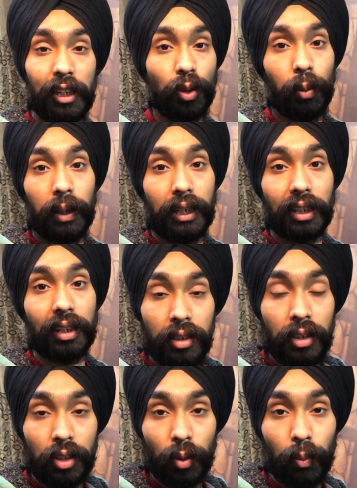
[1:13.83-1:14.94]
एक दो बजे तक
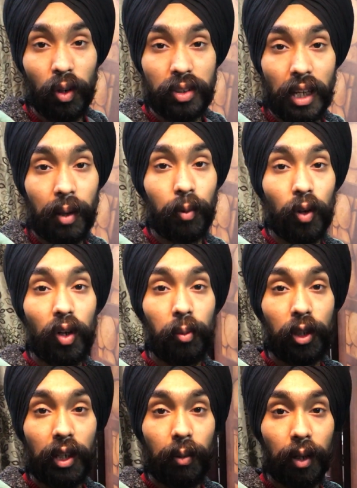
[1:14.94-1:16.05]
तो बहुत ज़्यादा प्रॉब्लम
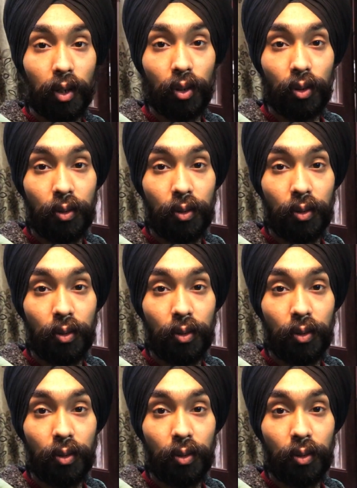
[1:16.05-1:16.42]
होती है मेरे को तो